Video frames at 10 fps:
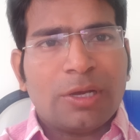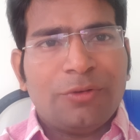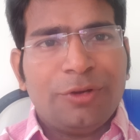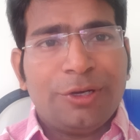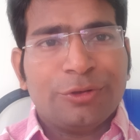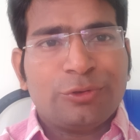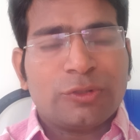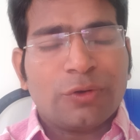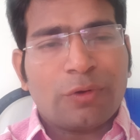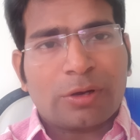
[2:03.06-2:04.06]
ఆ వీడియో
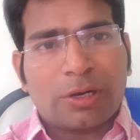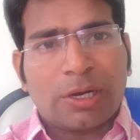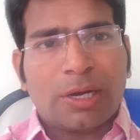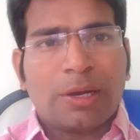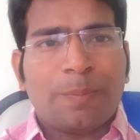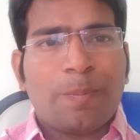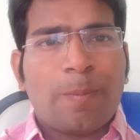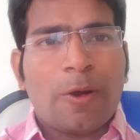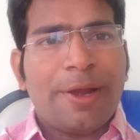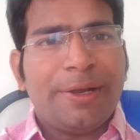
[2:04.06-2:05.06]
చూస్తే ఒక్క
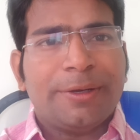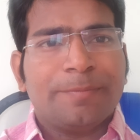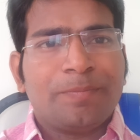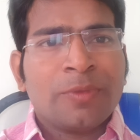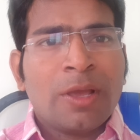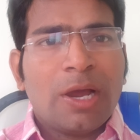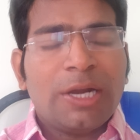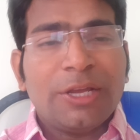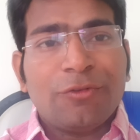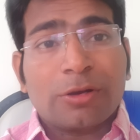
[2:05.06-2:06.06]
పాయింట్
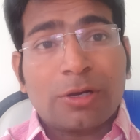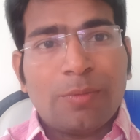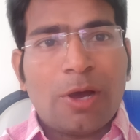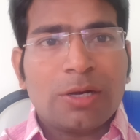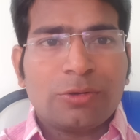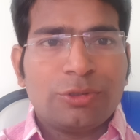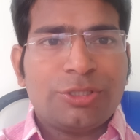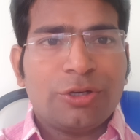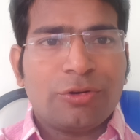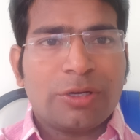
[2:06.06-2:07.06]
అంటే ఒక్క మార్క్
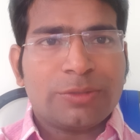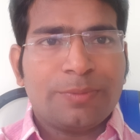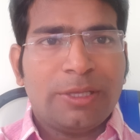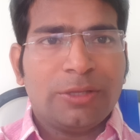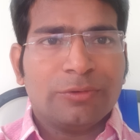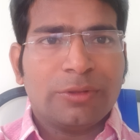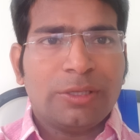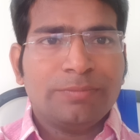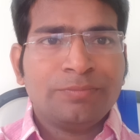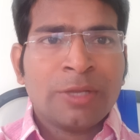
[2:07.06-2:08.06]
వచ్చే అవకాశం అయితే
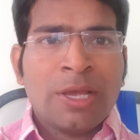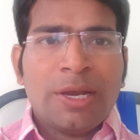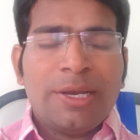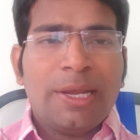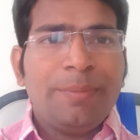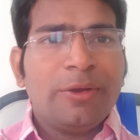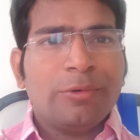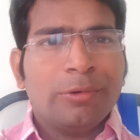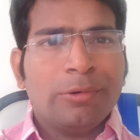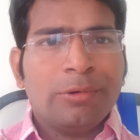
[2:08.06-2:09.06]
ఉంది నేను
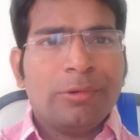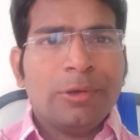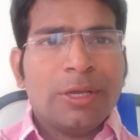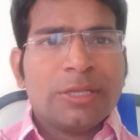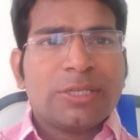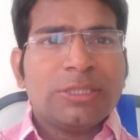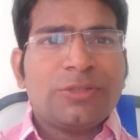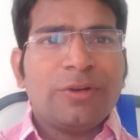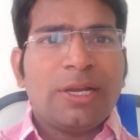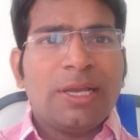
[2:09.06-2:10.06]
మీకు
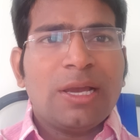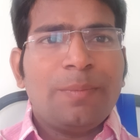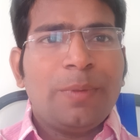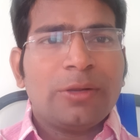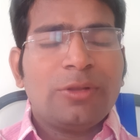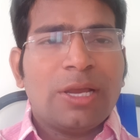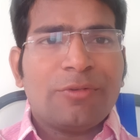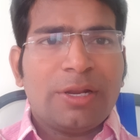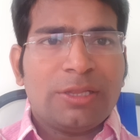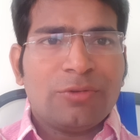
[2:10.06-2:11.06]
సచివాలయ అభ్యర్థులు
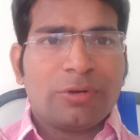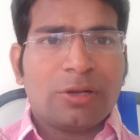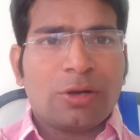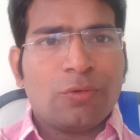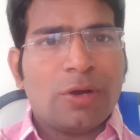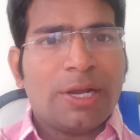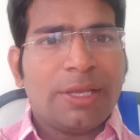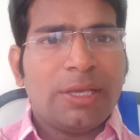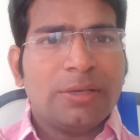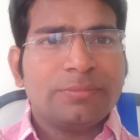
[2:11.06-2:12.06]
ఎవరైతే ఉన్నారో
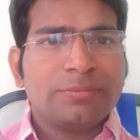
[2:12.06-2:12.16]
వారికి